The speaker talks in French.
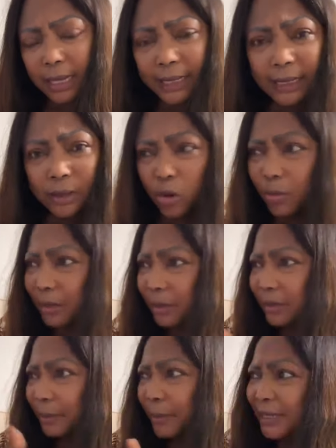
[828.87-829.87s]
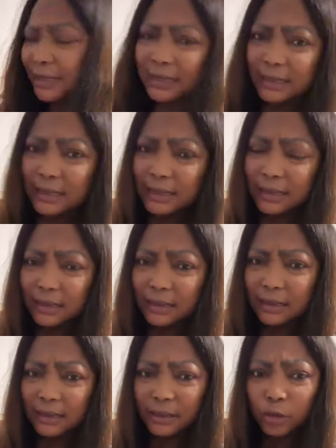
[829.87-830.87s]
Les qui commentent tes bêtises,
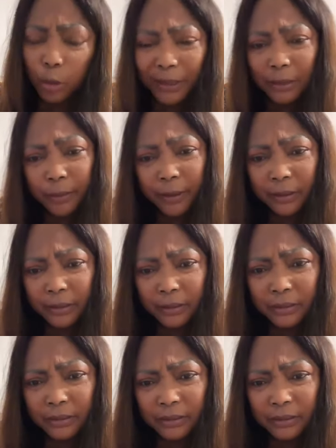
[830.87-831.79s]
ils n'ont pas de parents.